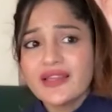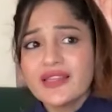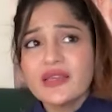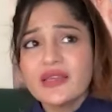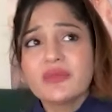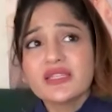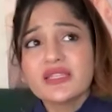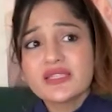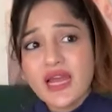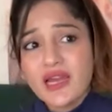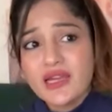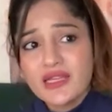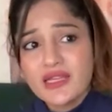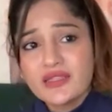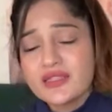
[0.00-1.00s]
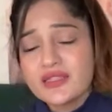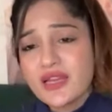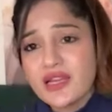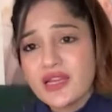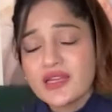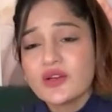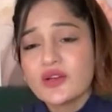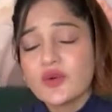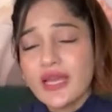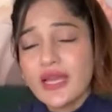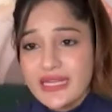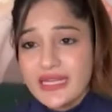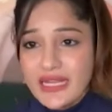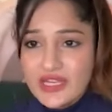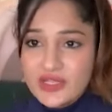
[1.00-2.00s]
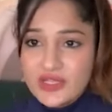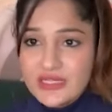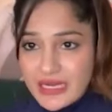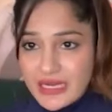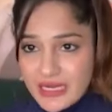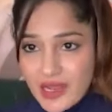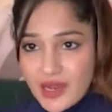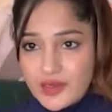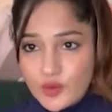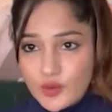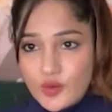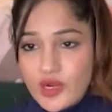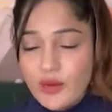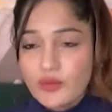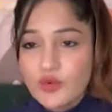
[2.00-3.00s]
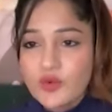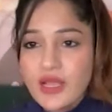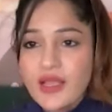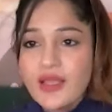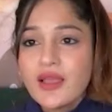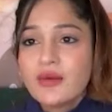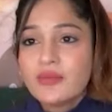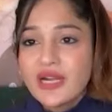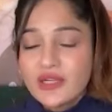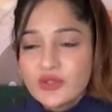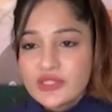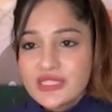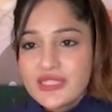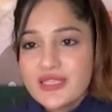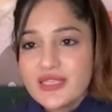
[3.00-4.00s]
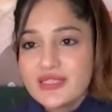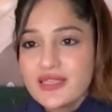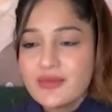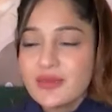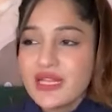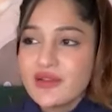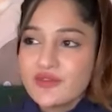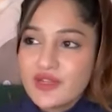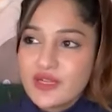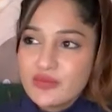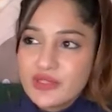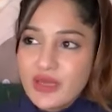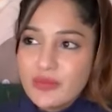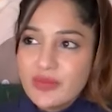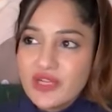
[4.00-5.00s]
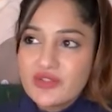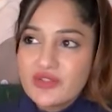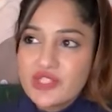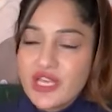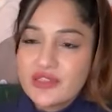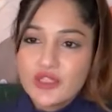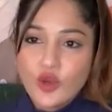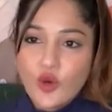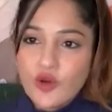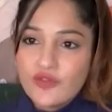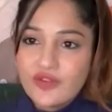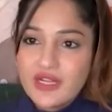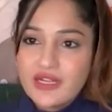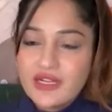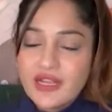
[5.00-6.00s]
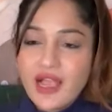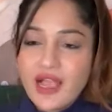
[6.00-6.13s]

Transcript: అదే మా స్టార్టింగ్ స్టార్టింగ్ లో ఎలిగేషన్స్ అనే అనుకున్నాము బట్ వచ్చేసేసి మరి ఫిలిం ఛాంబర్ నుంచి అంత కాన్ఫిడెంట్